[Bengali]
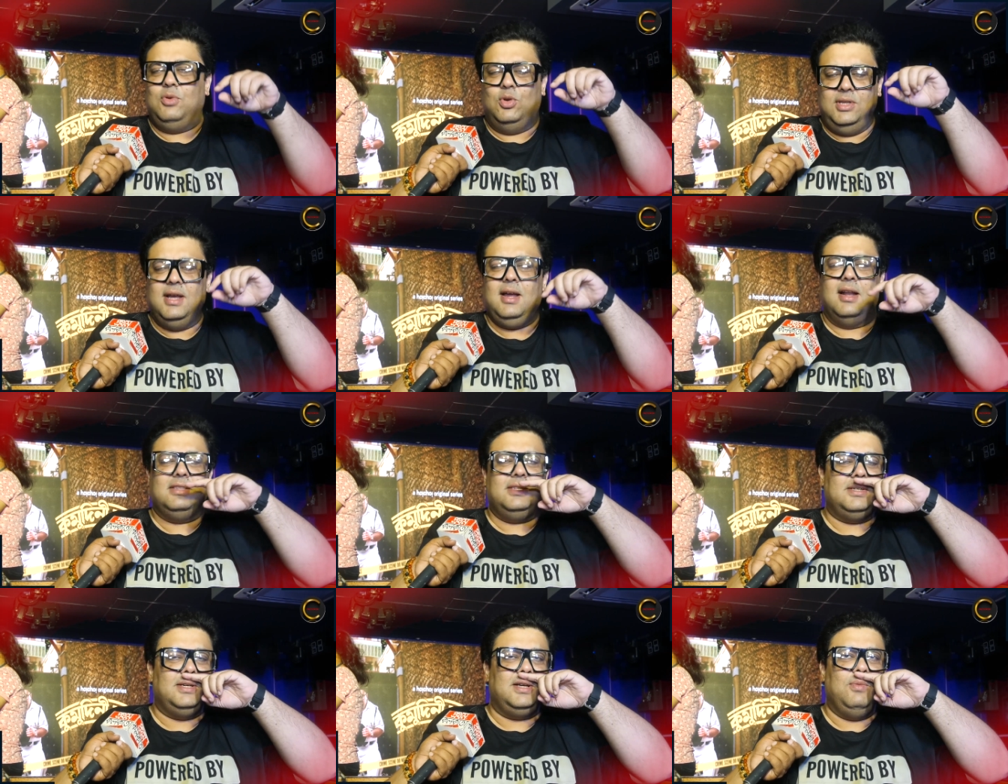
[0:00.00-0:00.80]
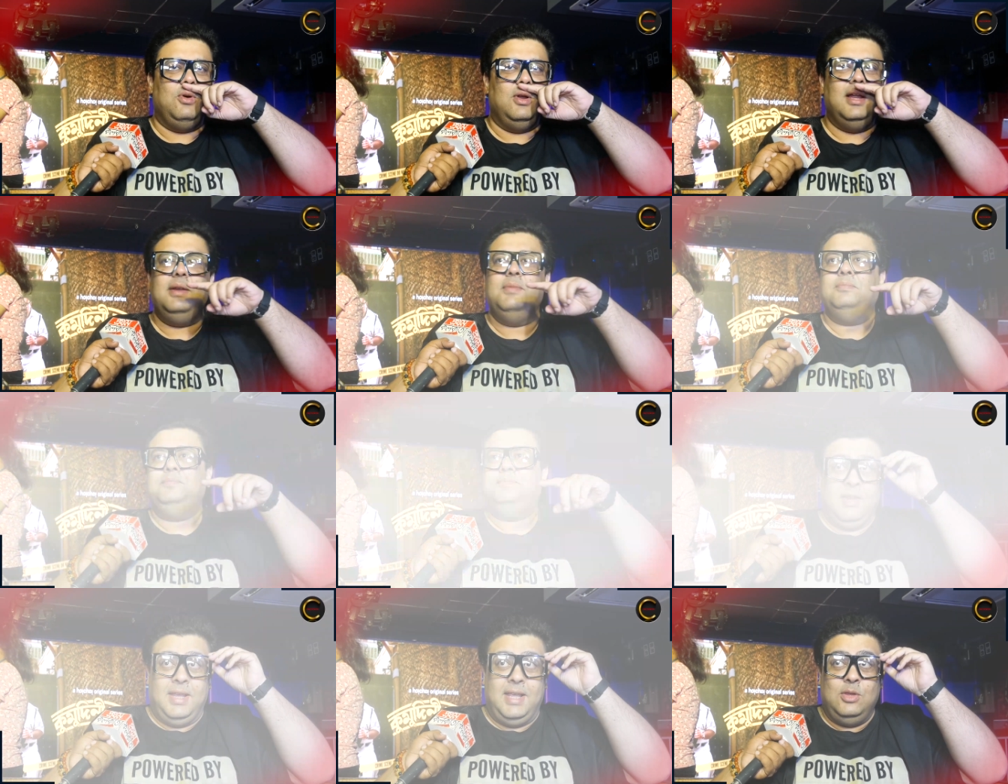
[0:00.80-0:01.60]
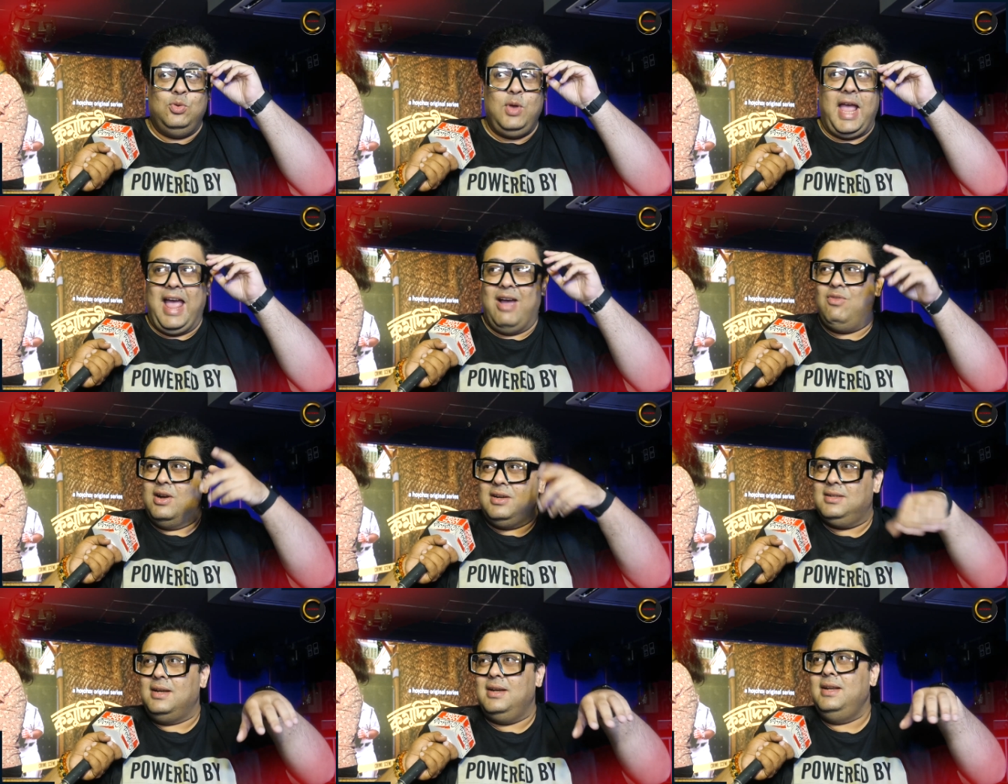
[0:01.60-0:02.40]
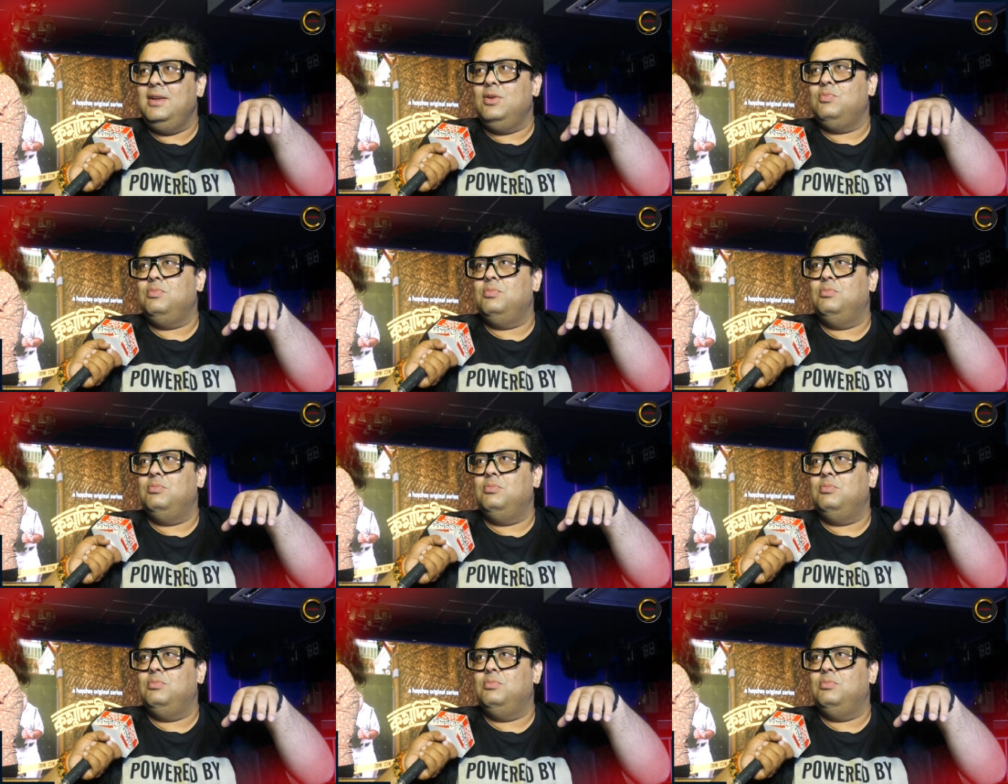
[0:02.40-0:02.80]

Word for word: অধিকার আছে সেটা বলার কিন্তু অ্যাওয়ার্ডটা নিয়ে